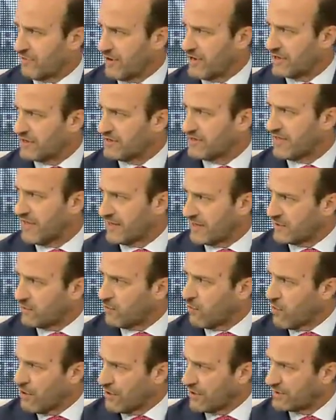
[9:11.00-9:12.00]
Pour ce
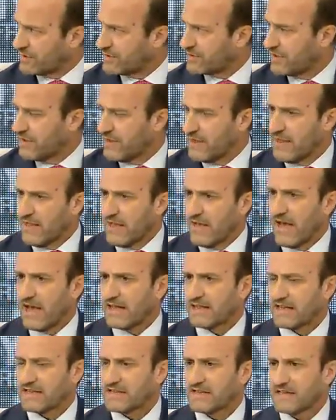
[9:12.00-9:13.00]
faire, il faut arriver à
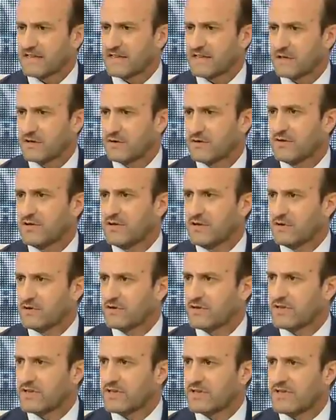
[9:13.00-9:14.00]
démontrer que tout cela
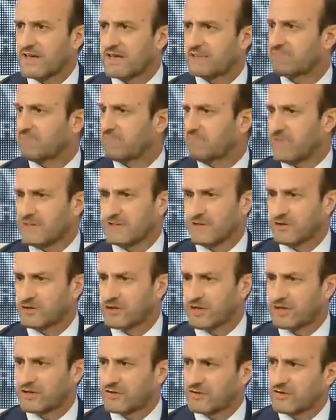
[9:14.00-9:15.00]
va fonctionner
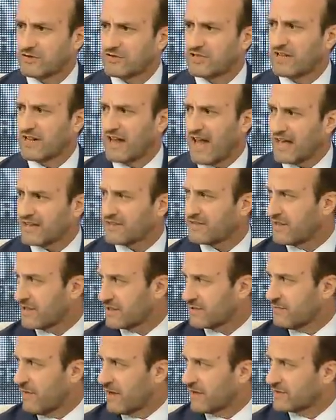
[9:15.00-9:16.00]
dans le long terme. Et la bonne
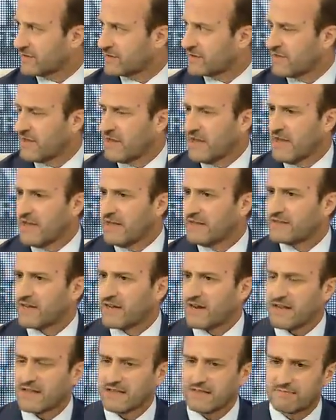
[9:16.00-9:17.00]
nouvelle, c'est que bon,
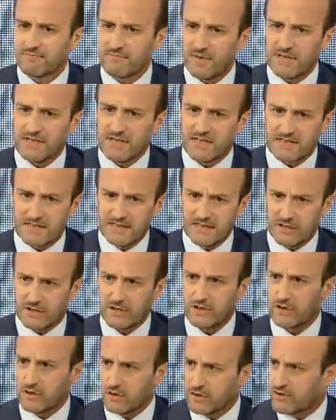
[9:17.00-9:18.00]
si on se base sur les
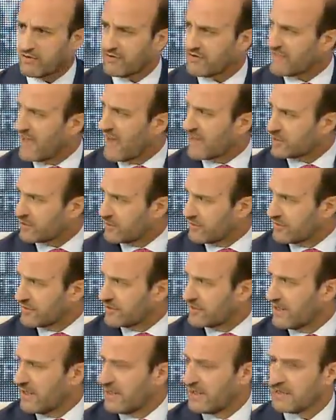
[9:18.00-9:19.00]
six derniers mois, eh bien,
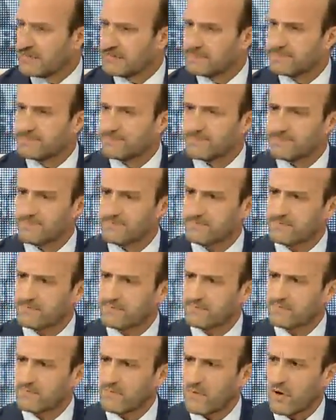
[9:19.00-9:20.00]
on a
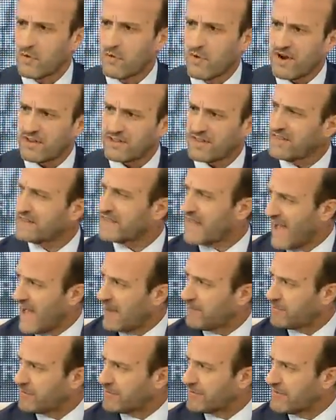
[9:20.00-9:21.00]
euh,
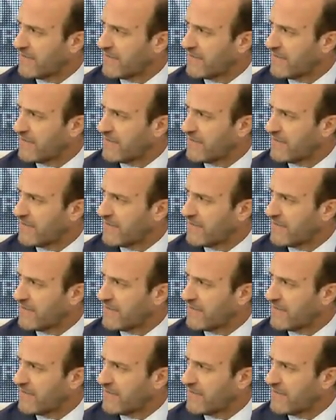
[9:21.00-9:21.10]
assisté